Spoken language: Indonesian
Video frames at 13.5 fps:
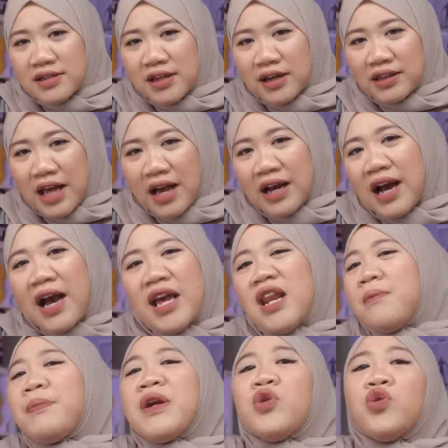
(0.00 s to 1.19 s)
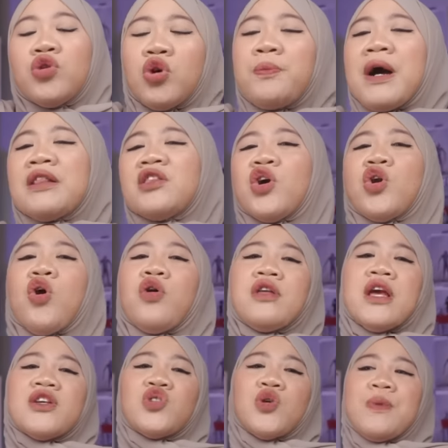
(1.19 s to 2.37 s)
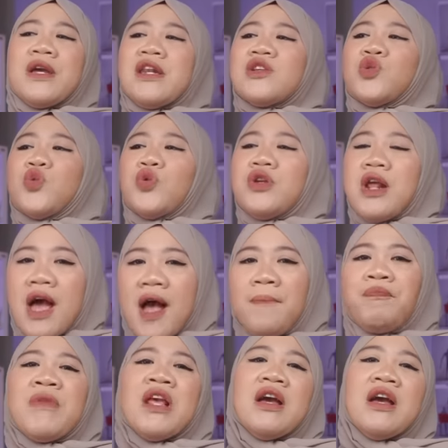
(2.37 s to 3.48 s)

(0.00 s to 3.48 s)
serta kain penutup atau roknya sub ini sudah